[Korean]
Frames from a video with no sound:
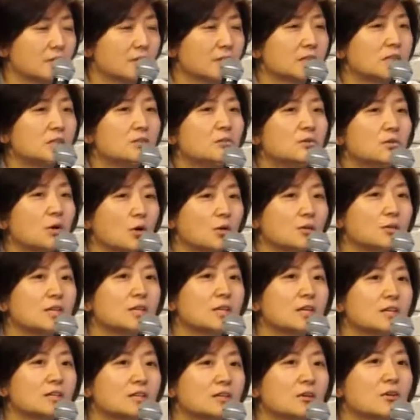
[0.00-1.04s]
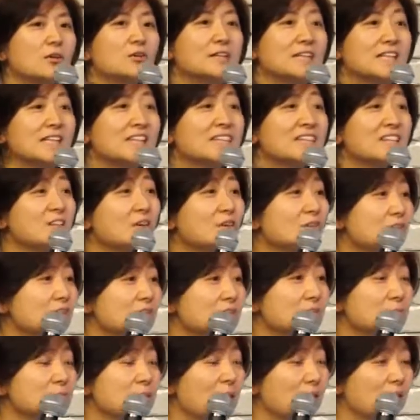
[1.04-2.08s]
그리고 연애라는 건 인연을
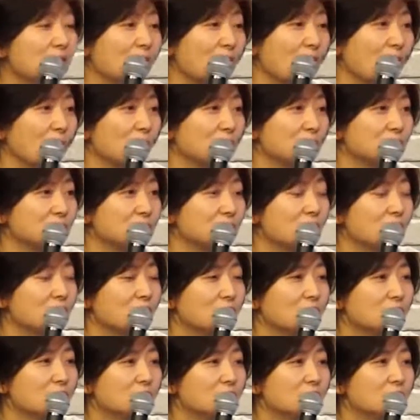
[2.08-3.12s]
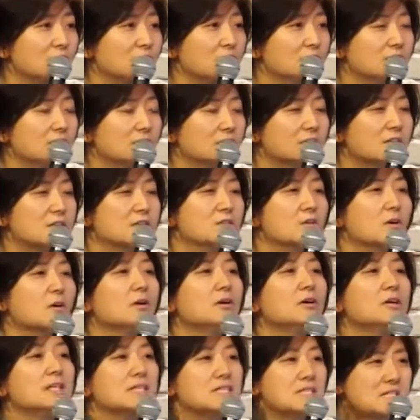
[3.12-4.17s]
의미하는 거거든요.
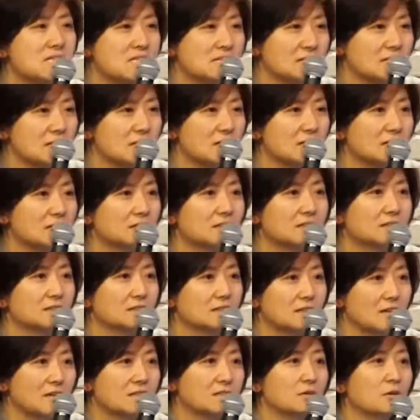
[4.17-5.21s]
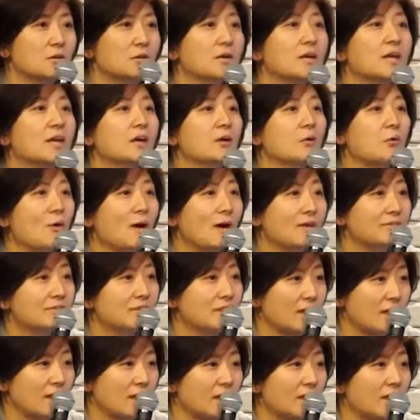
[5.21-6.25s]
그래서 직장에서의
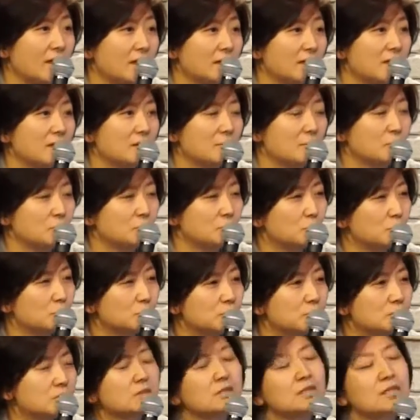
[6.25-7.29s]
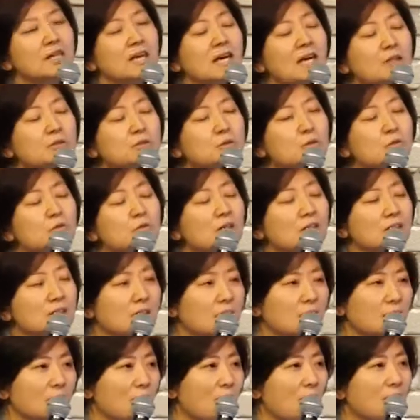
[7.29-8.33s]
관계, 뭐 또는 가족과
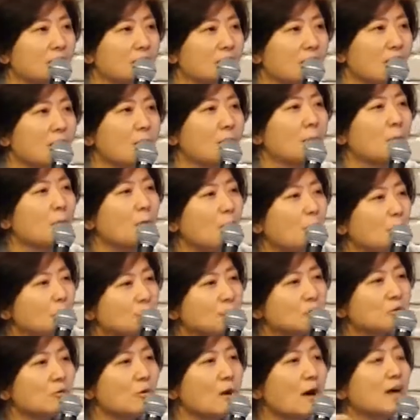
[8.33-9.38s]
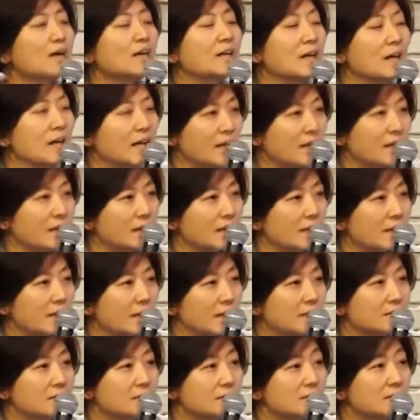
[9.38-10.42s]
나의 관계, 모든
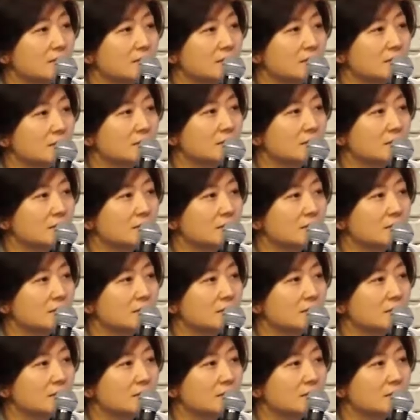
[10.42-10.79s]
관계를